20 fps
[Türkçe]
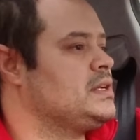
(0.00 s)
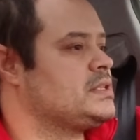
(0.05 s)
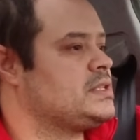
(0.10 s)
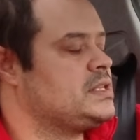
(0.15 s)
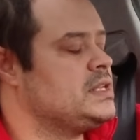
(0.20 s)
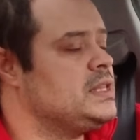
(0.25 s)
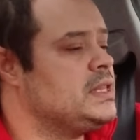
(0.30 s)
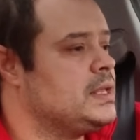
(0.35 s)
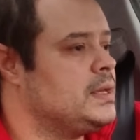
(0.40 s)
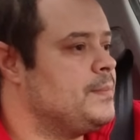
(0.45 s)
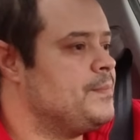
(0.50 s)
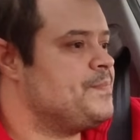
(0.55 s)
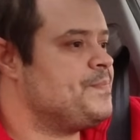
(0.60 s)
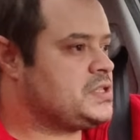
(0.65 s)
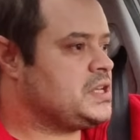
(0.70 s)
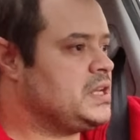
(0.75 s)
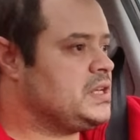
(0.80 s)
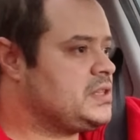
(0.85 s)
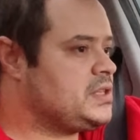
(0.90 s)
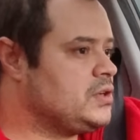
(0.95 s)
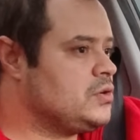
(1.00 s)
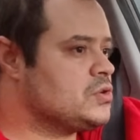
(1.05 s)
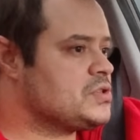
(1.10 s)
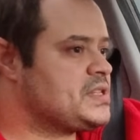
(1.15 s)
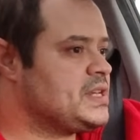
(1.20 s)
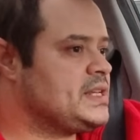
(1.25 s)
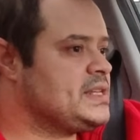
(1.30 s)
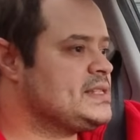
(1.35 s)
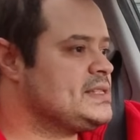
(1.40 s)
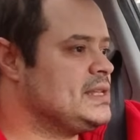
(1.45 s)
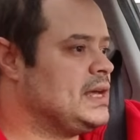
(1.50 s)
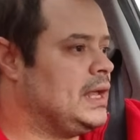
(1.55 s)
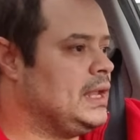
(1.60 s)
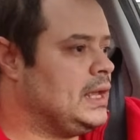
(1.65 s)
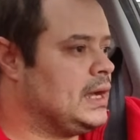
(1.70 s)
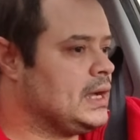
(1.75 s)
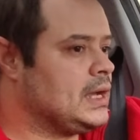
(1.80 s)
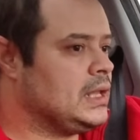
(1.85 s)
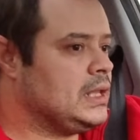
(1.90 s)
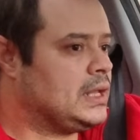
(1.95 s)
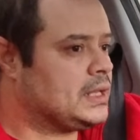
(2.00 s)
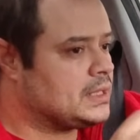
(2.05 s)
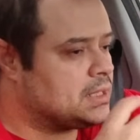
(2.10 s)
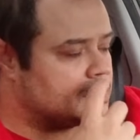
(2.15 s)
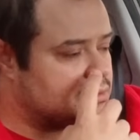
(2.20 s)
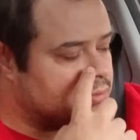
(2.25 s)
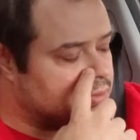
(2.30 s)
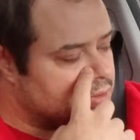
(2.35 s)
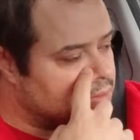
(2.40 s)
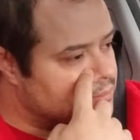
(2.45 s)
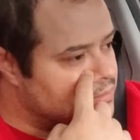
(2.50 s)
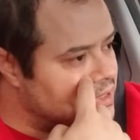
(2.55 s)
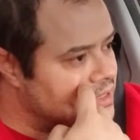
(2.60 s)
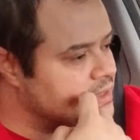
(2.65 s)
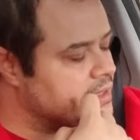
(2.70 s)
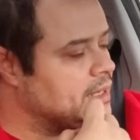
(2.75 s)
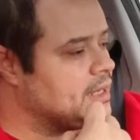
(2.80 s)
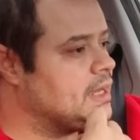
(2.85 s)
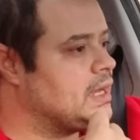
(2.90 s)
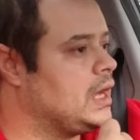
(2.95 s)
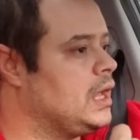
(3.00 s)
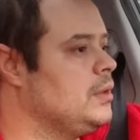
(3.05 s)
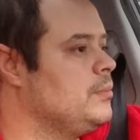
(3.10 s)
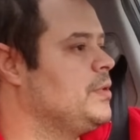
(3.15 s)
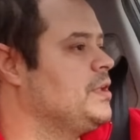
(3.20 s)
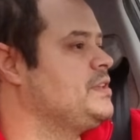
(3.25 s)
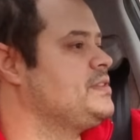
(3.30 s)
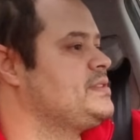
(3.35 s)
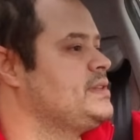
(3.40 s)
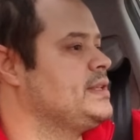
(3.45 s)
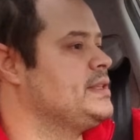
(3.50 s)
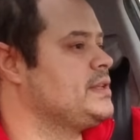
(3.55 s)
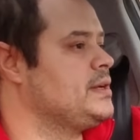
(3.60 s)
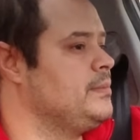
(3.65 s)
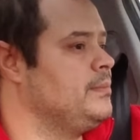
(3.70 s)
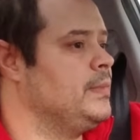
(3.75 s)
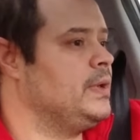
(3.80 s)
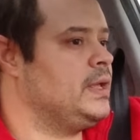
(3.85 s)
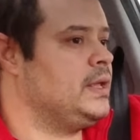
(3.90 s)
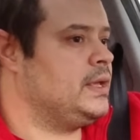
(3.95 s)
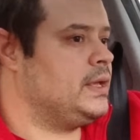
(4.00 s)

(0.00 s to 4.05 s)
Şimdi Chery Tiggo 8 ile alakalı anlatmadığım detay kalmadı sanırım.